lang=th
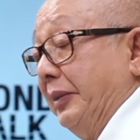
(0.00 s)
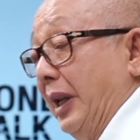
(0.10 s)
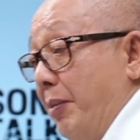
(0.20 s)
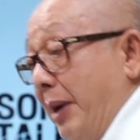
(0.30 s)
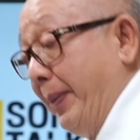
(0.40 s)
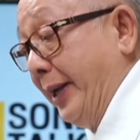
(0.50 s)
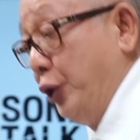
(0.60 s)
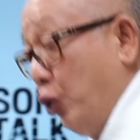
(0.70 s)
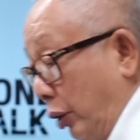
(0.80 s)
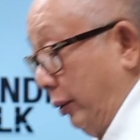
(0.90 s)
แล้วมันเป็น
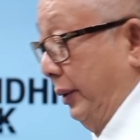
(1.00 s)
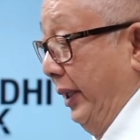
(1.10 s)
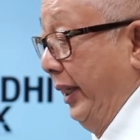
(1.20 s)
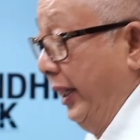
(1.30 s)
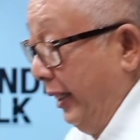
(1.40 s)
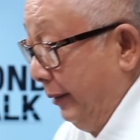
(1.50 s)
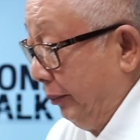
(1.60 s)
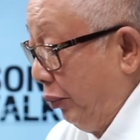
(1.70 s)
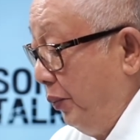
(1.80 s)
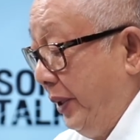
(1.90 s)
จุดที่
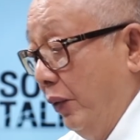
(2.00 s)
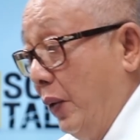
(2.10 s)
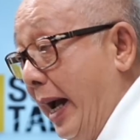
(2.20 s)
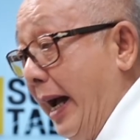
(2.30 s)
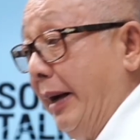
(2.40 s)
ผมคิดว่า